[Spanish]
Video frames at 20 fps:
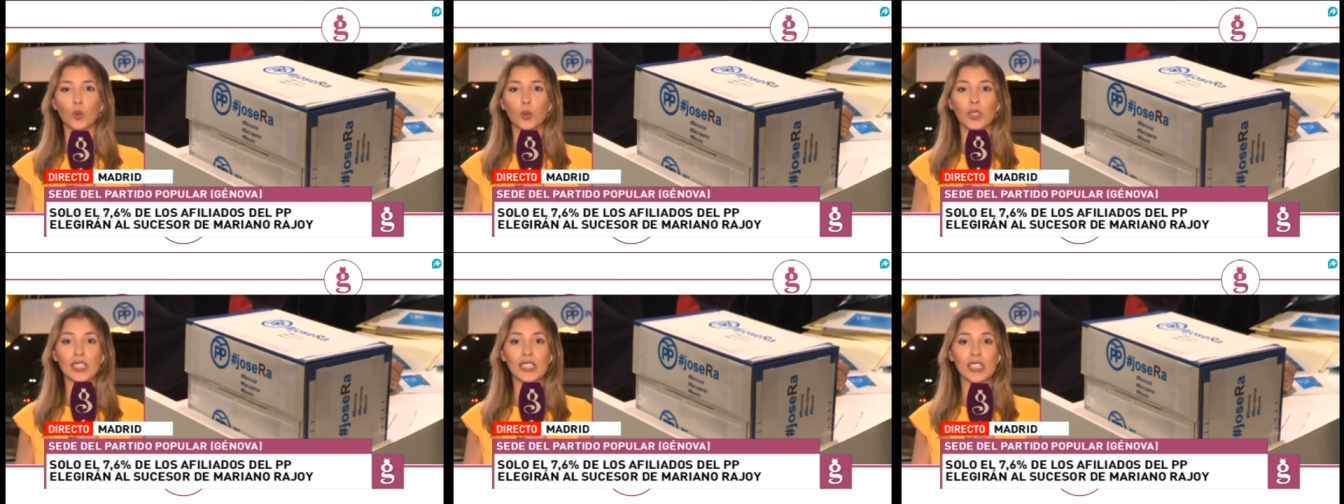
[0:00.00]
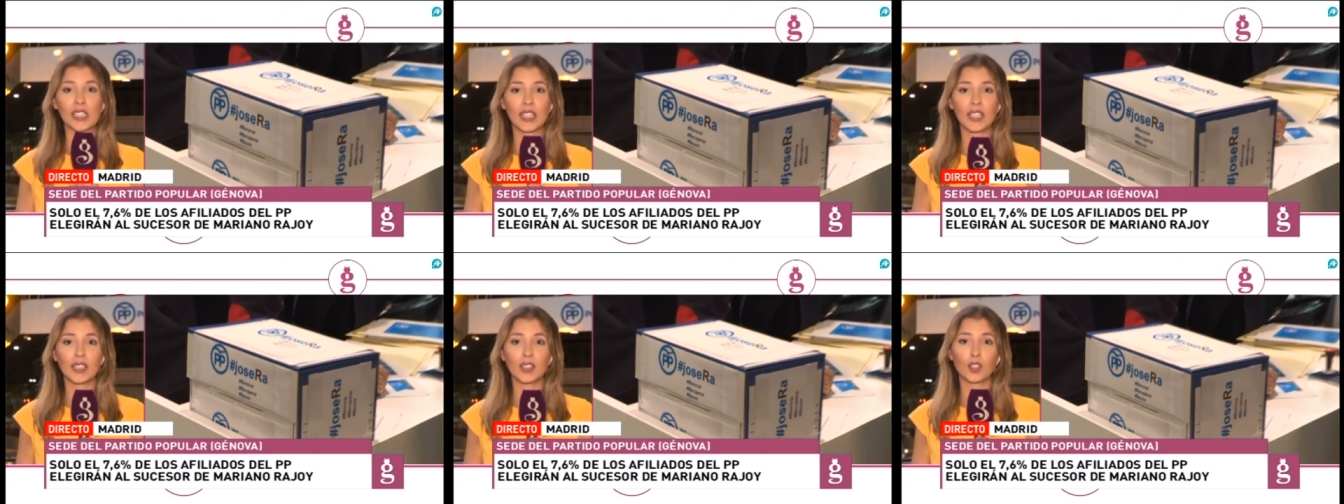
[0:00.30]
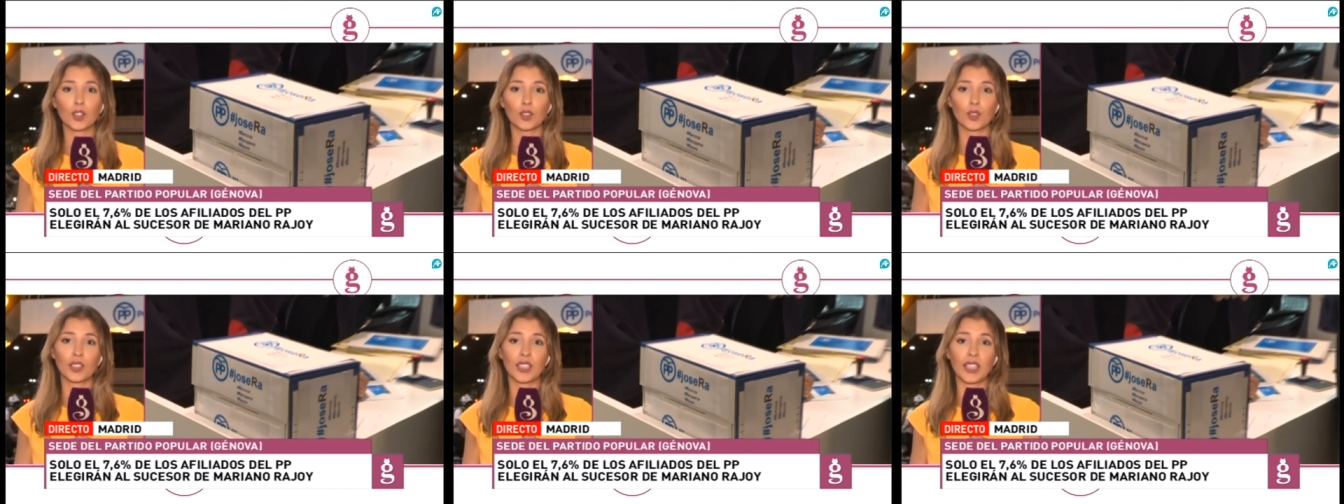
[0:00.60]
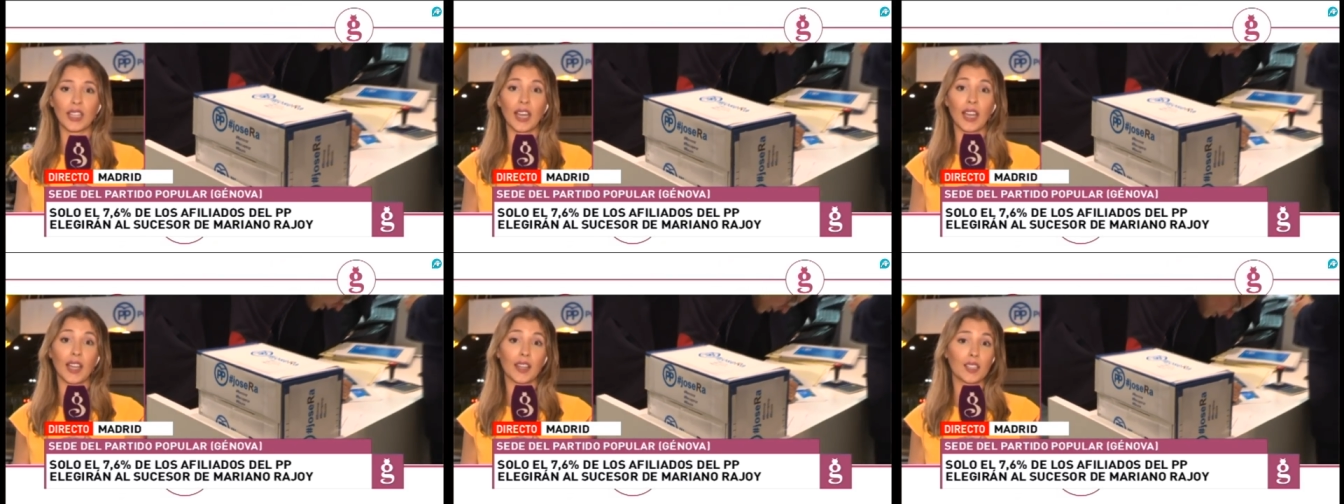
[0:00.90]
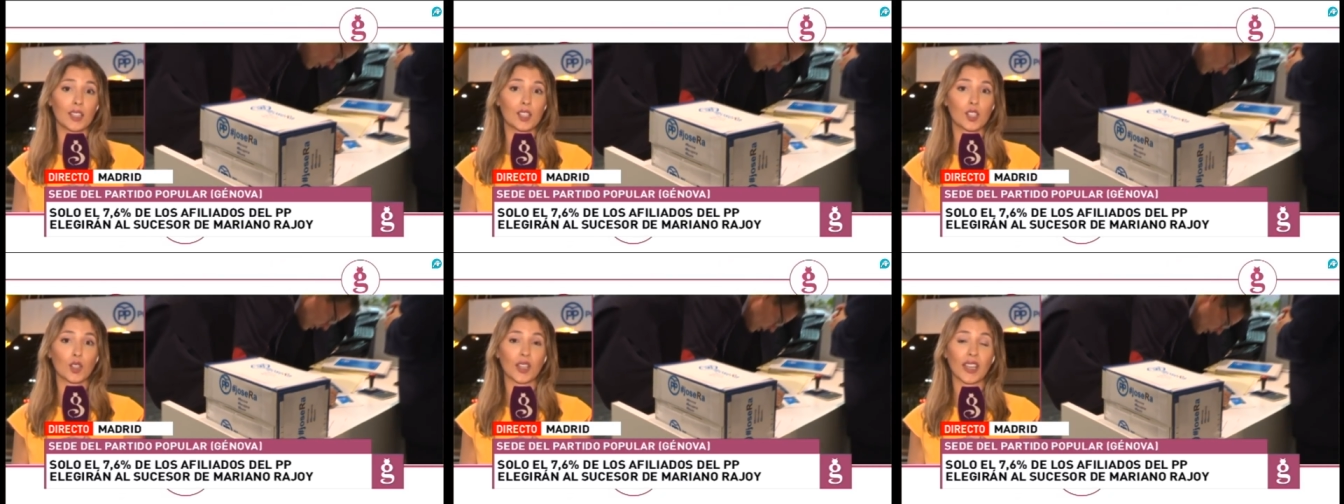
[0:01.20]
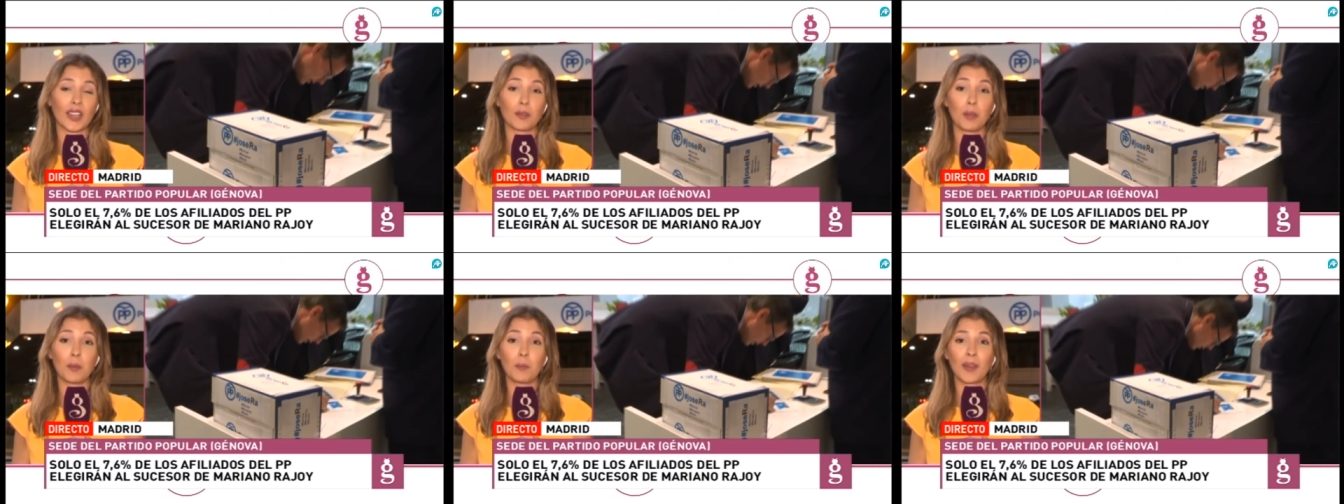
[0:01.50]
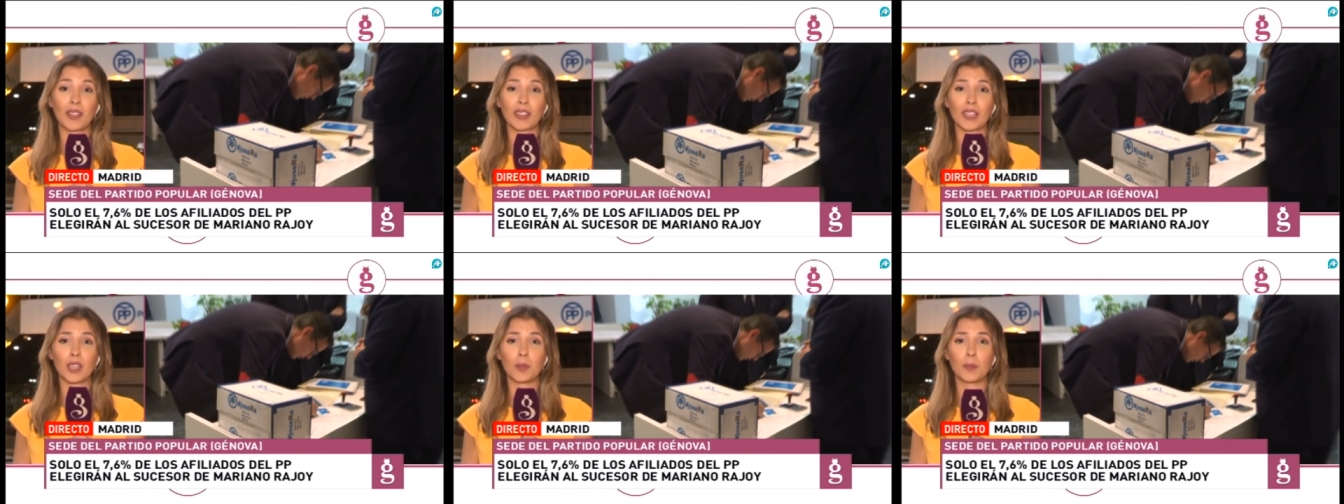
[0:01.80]
Un escrito donde ha dicho que deben
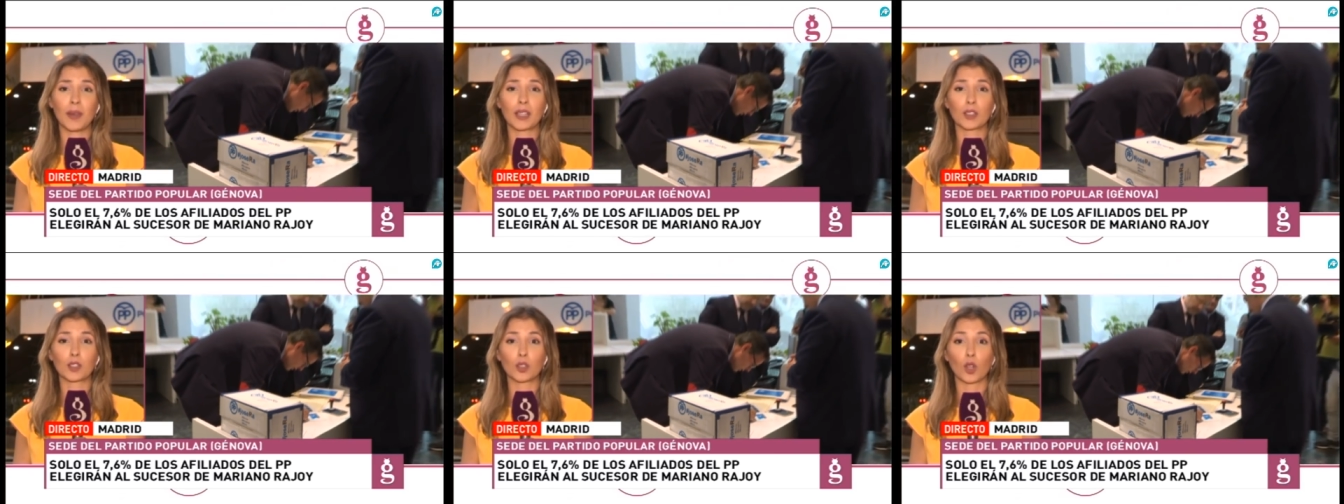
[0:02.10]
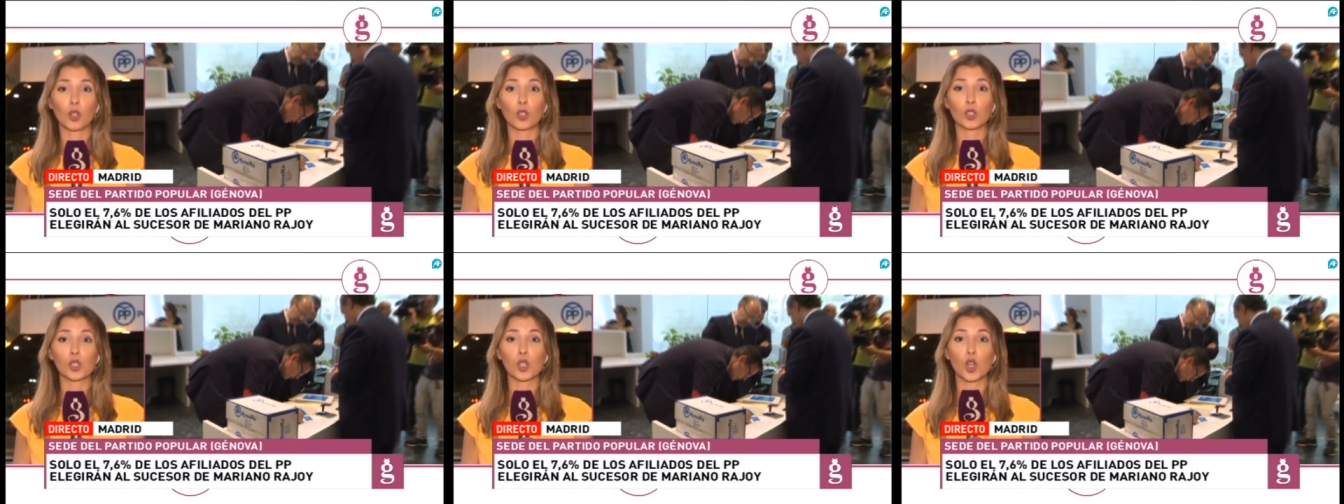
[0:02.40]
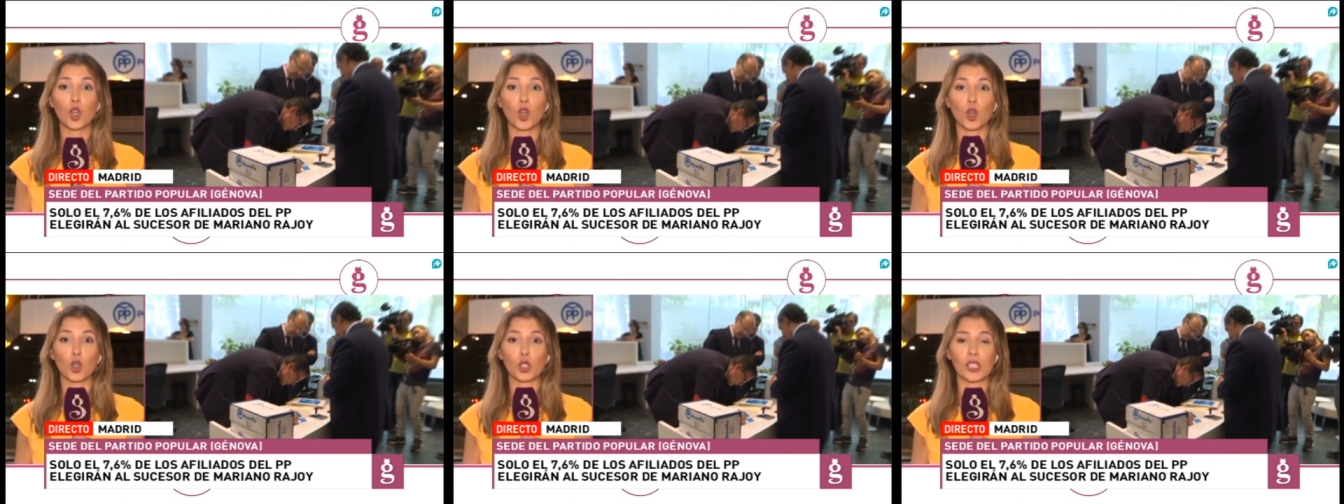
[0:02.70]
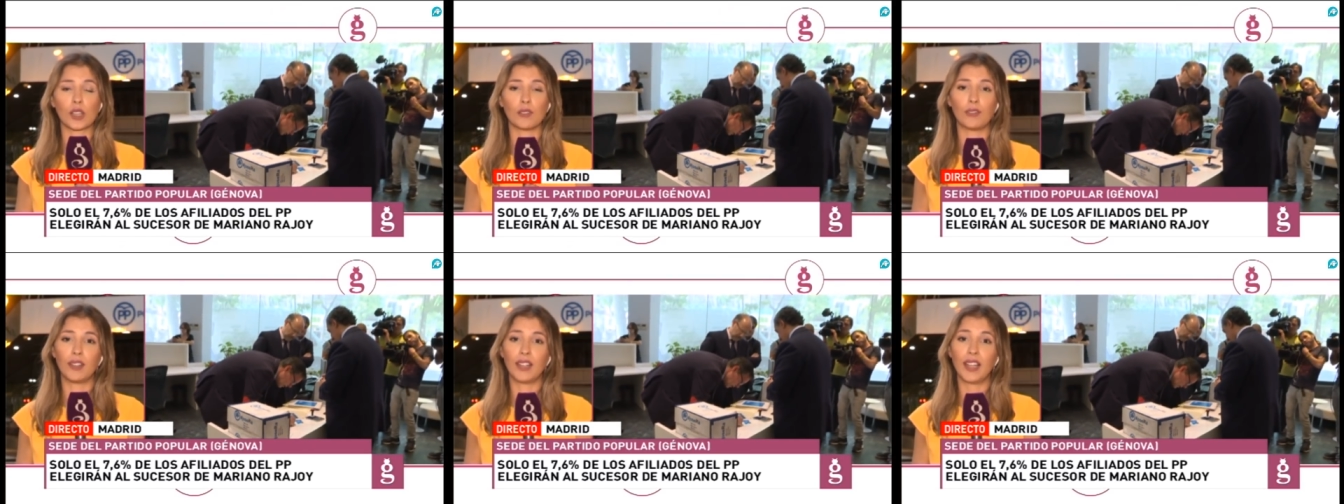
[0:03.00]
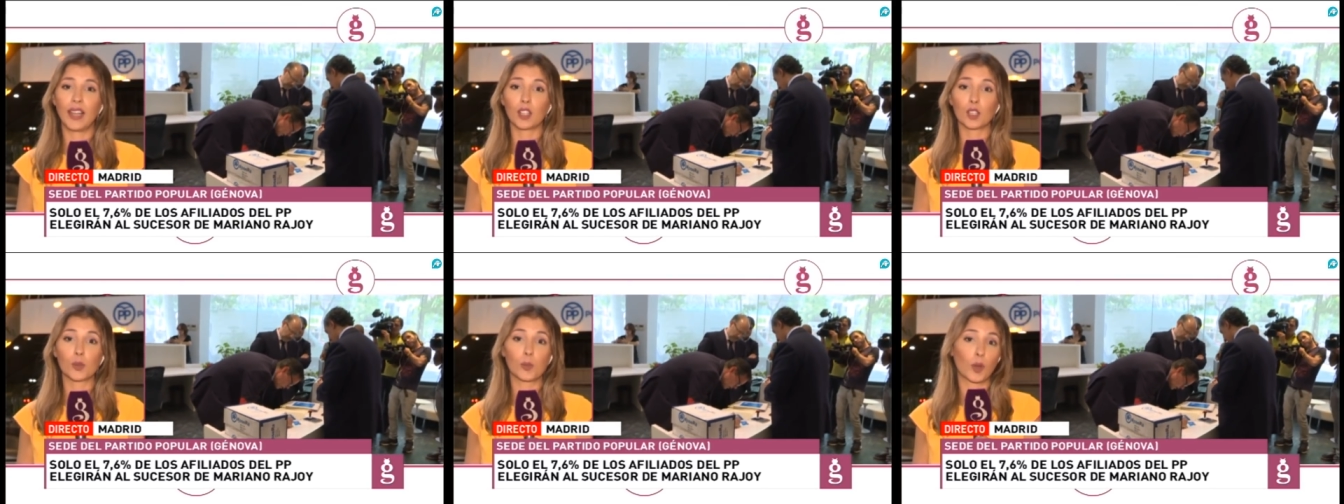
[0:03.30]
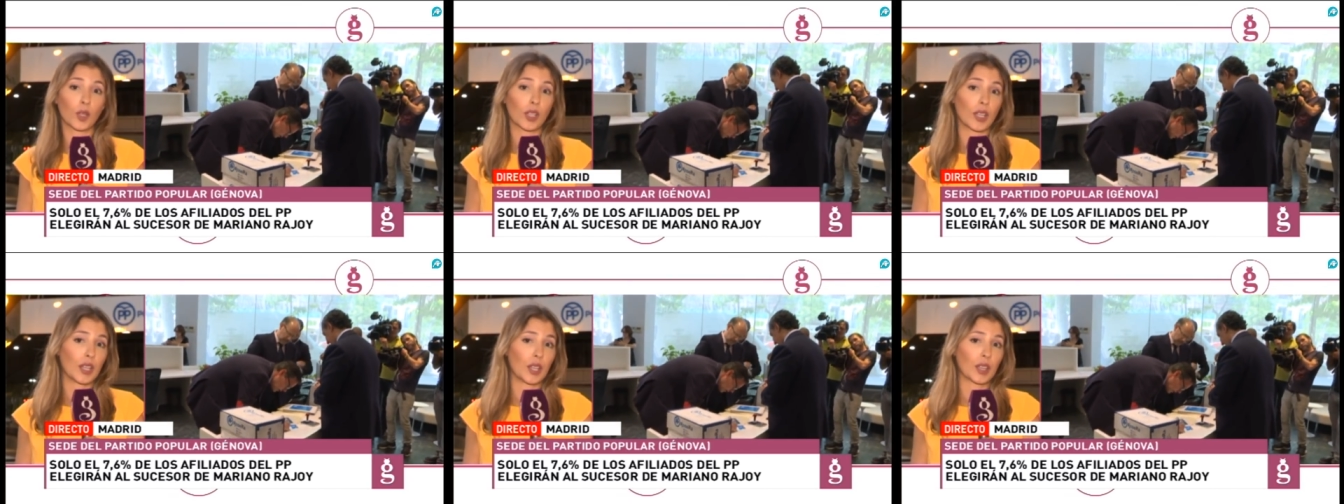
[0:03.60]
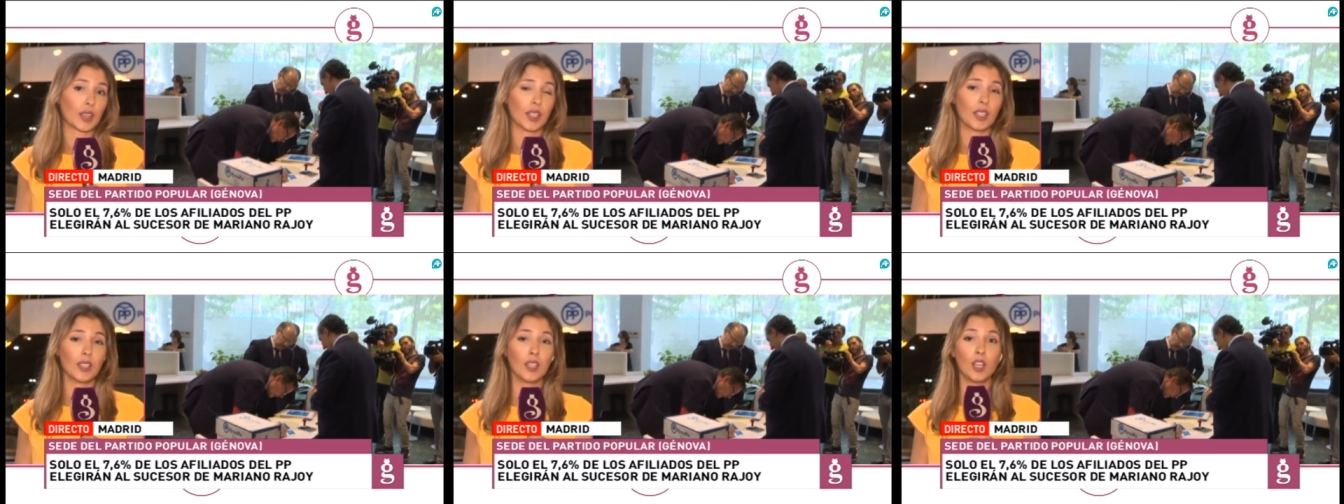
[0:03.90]
participar todos los afiliados porque
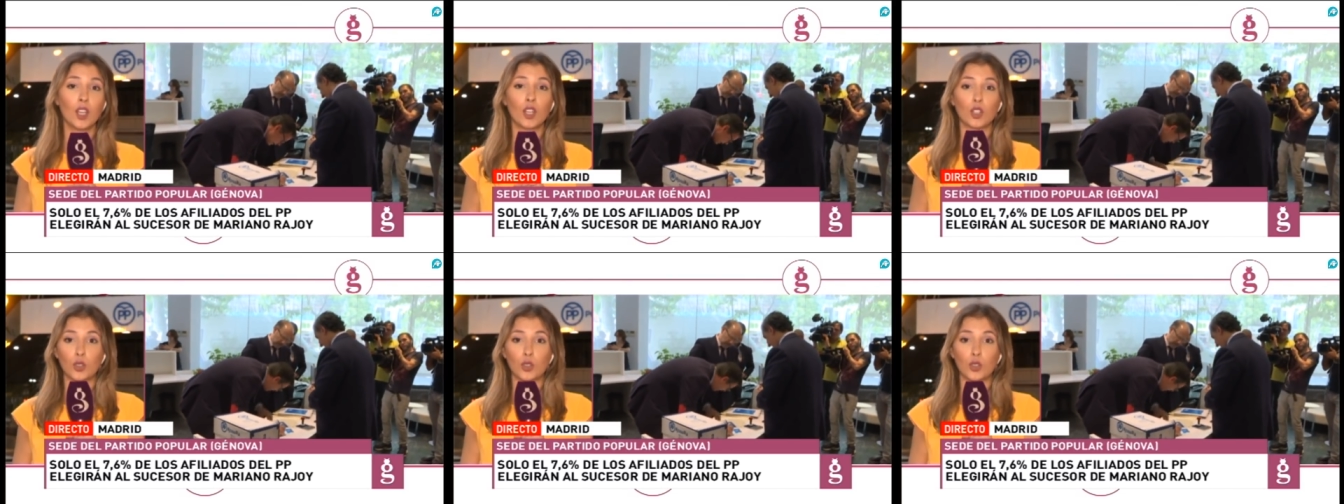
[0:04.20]
dice